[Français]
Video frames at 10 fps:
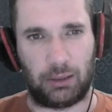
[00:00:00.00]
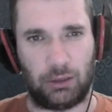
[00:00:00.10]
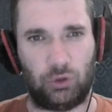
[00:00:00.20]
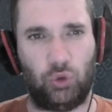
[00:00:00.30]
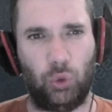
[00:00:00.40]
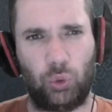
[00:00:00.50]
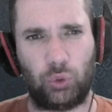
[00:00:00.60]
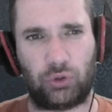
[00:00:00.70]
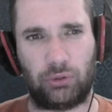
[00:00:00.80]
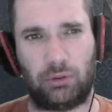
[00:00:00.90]

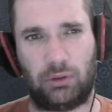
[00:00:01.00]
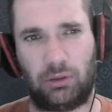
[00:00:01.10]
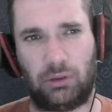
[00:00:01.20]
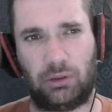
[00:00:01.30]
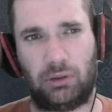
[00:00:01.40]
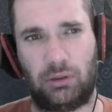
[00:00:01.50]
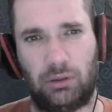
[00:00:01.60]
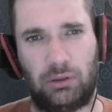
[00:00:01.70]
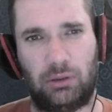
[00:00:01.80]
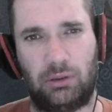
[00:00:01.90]
Donc,
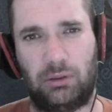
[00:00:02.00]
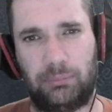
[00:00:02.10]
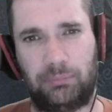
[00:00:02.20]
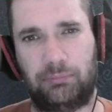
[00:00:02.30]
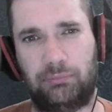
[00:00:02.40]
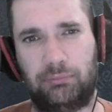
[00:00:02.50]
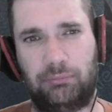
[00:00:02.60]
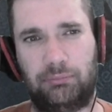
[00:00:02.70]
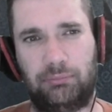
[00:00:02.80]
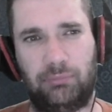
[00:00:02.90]
euh,
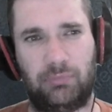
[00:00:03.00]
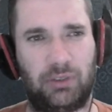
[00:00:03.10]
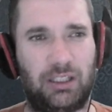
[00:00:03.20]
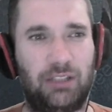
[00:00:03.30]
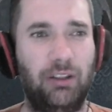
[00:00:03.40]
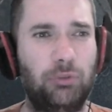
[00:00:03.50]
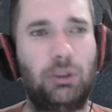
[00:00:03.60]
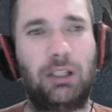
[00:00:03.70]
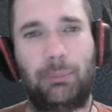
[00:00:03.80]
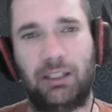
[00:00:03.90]
qui vient
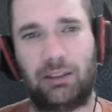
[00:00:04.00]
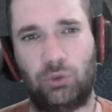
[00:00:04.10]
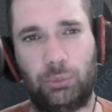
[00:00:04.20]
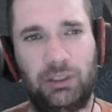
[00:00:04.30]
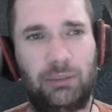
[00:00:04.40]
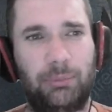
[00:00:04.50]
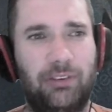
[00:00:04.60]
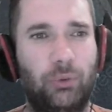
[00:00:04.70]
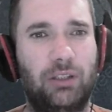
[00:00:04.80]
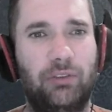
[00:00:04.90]
foutre la merde, Dominique
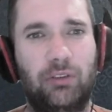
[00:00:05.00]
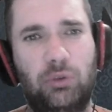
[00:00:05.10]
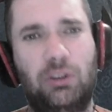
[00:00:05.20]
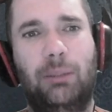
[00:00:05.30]
Missero qui vient foutre la